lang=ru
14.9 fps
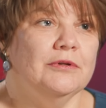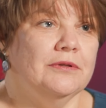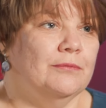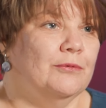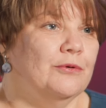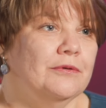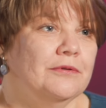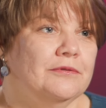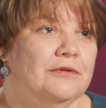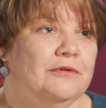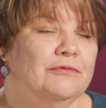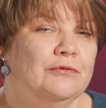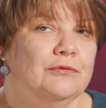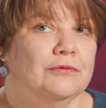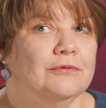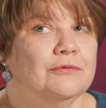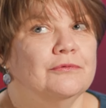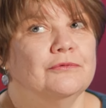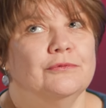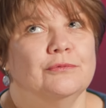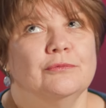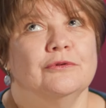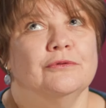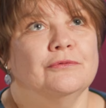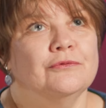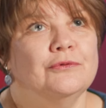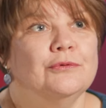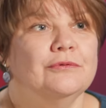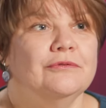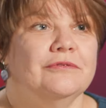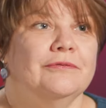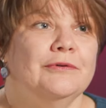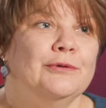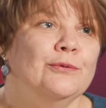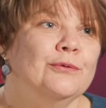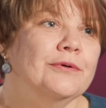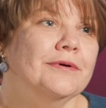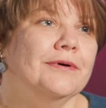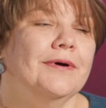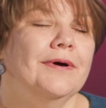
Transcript: там около телефона, ну, думаю, ну, вдруг звонок